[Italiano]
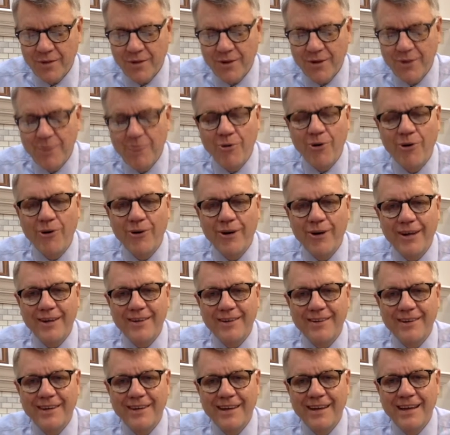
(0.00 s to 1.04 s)

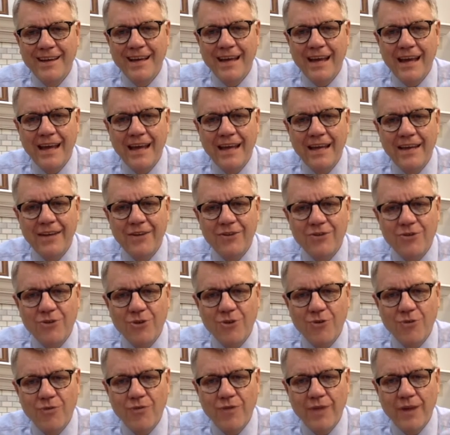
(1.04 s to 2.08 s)
Buongiorno,
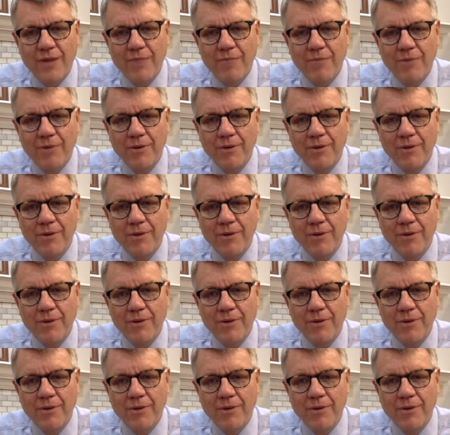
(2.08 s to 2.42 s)
è